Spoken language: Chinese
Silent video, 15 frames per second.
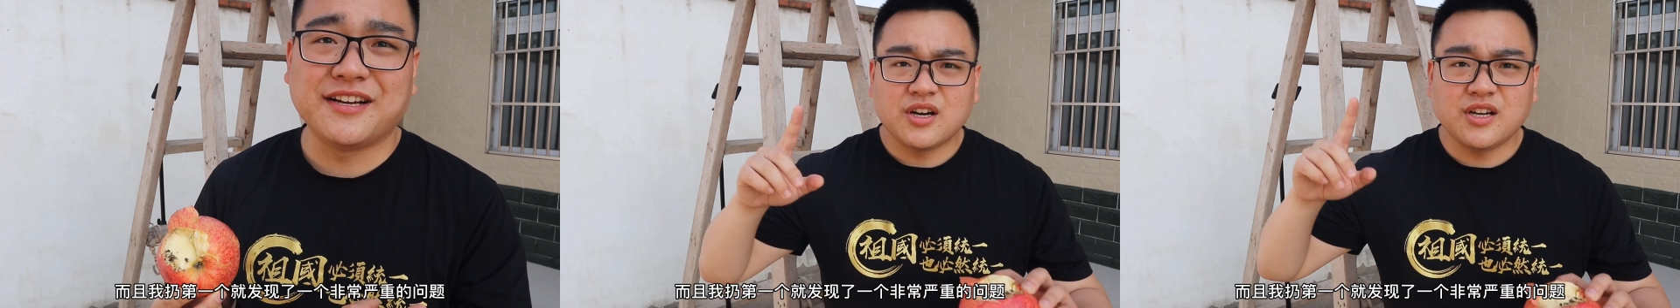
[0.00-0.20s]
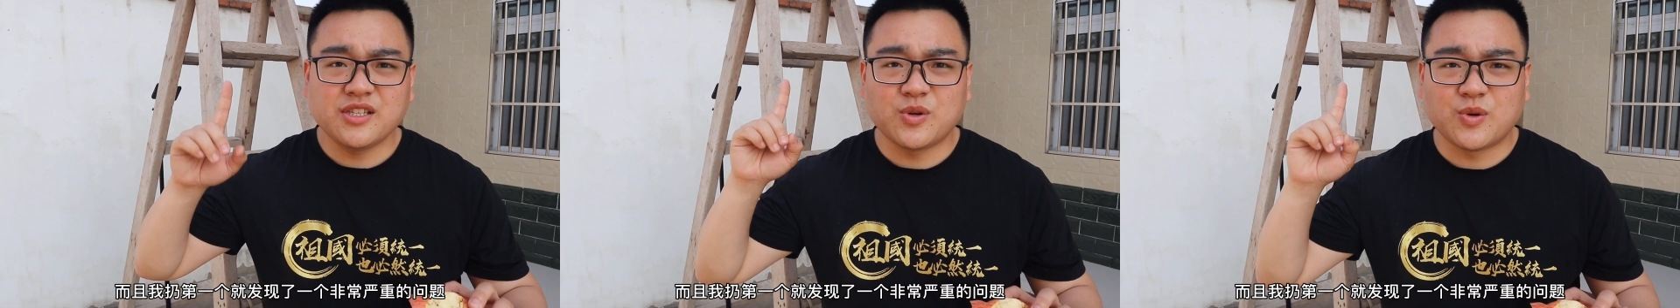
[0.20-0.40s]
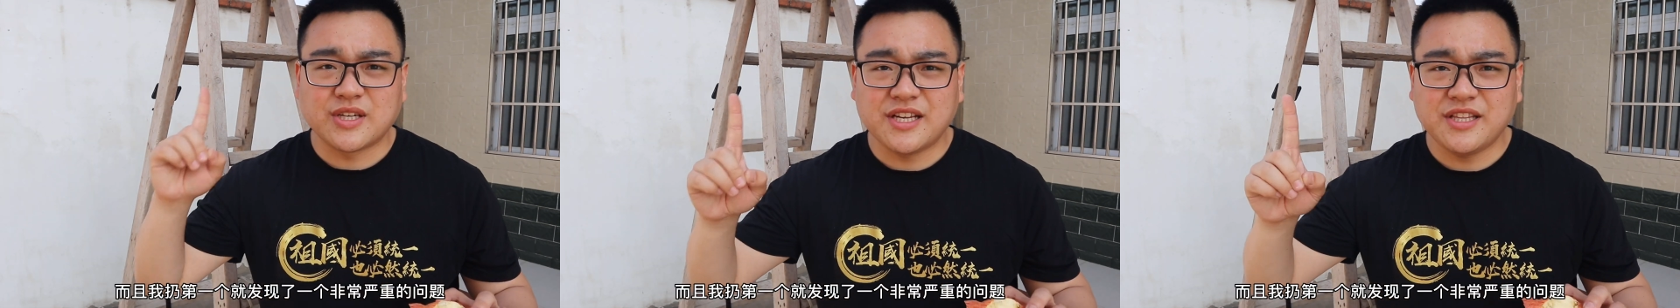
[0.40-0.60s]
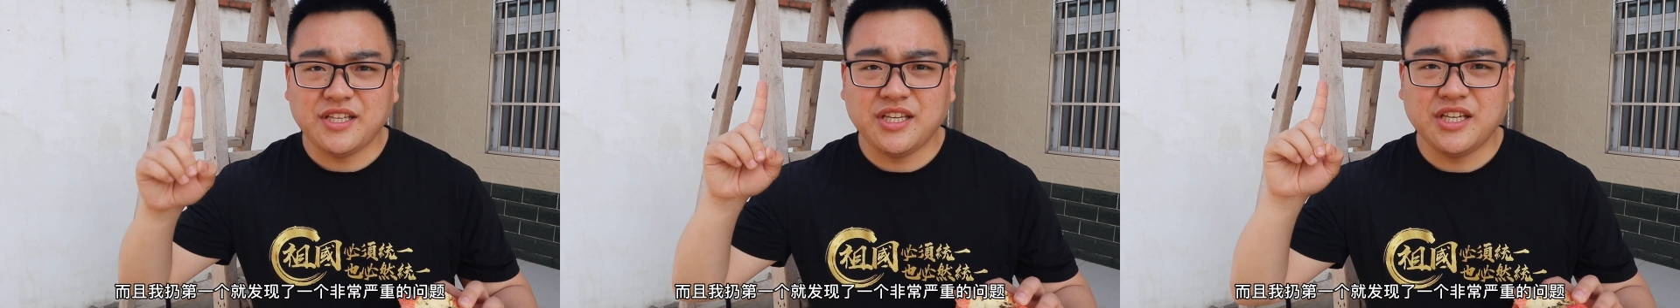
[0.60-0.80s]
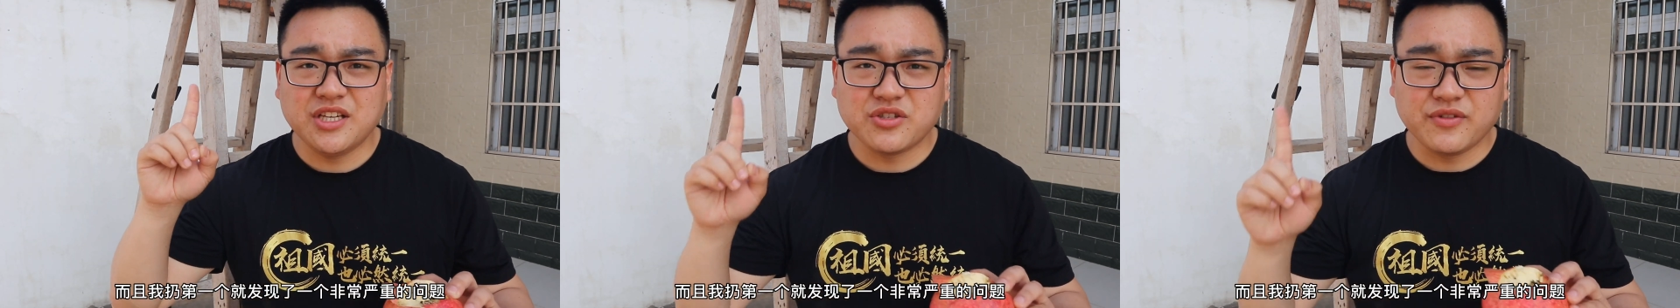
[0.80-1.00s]
而且我人
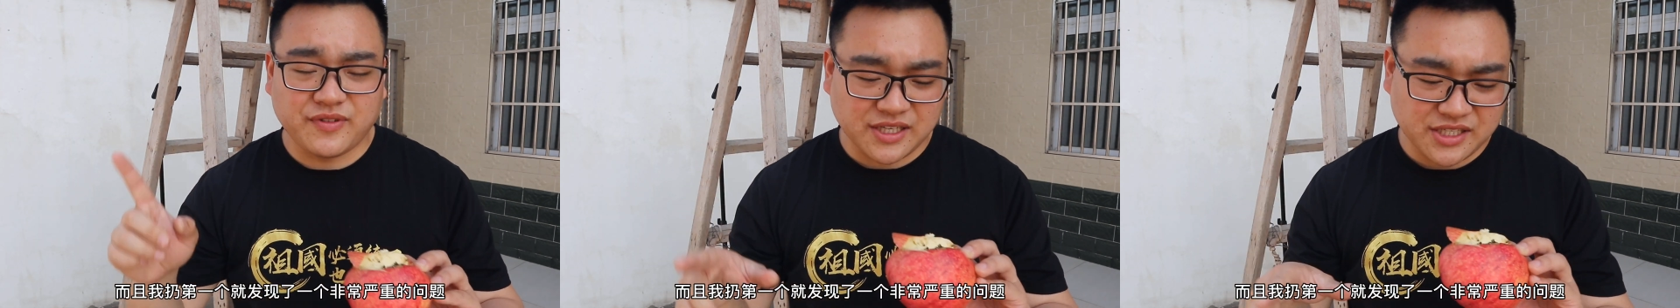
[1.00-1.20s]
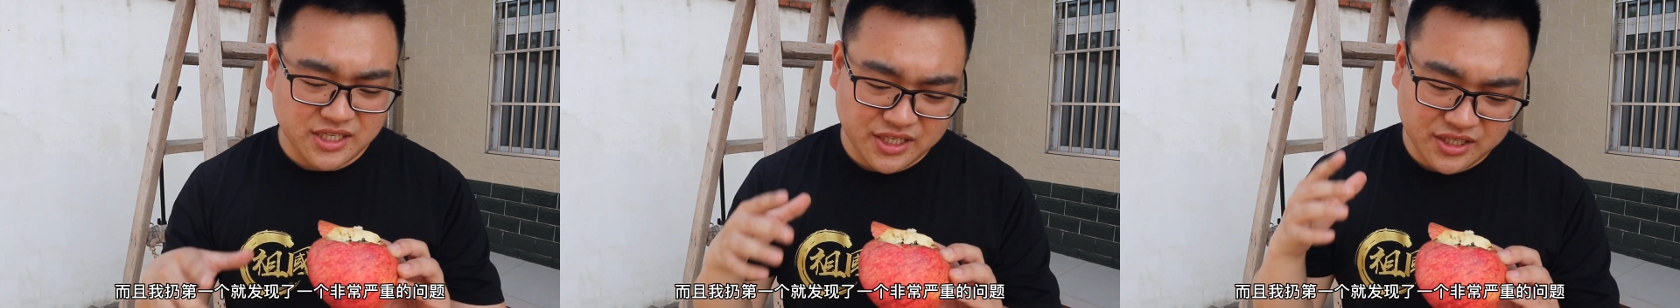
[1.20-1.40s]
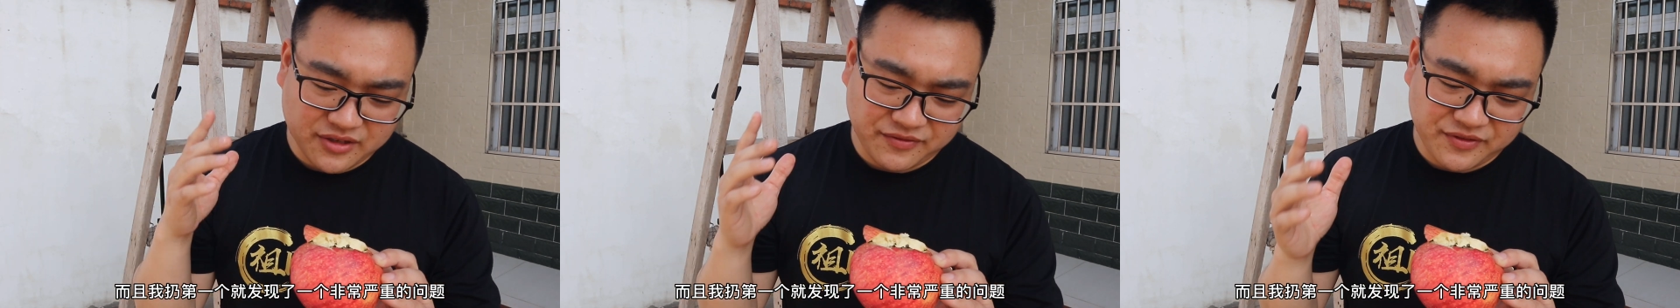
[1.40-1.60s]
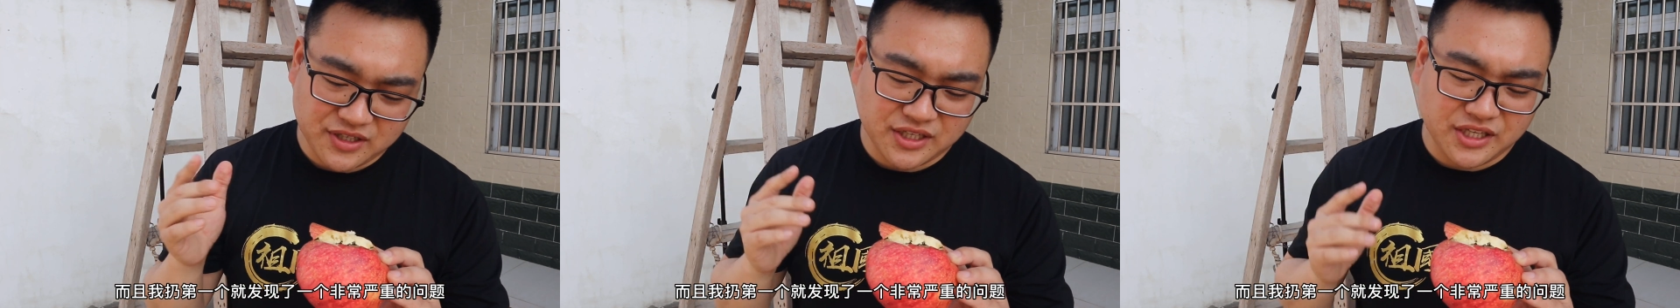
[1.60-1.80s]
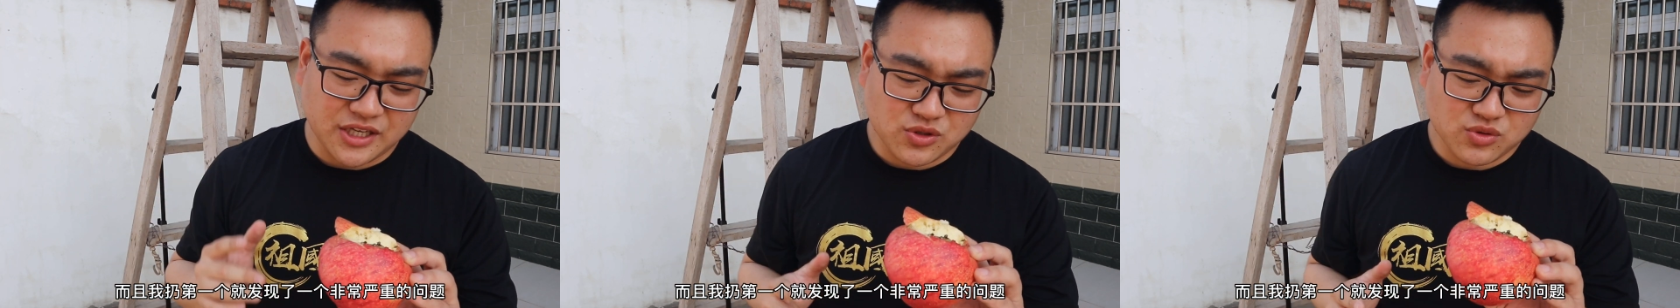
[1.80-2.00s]
第一个就发现了一个非
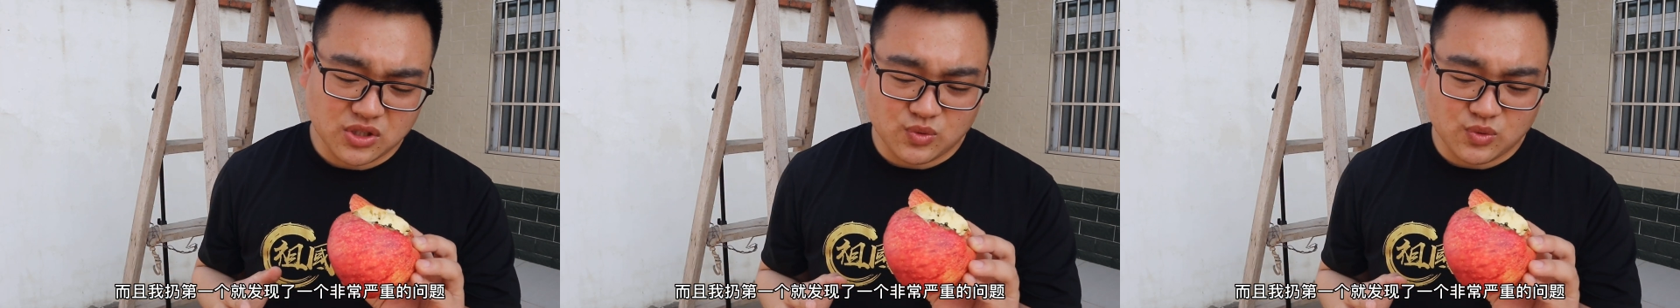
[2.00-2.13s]
常严重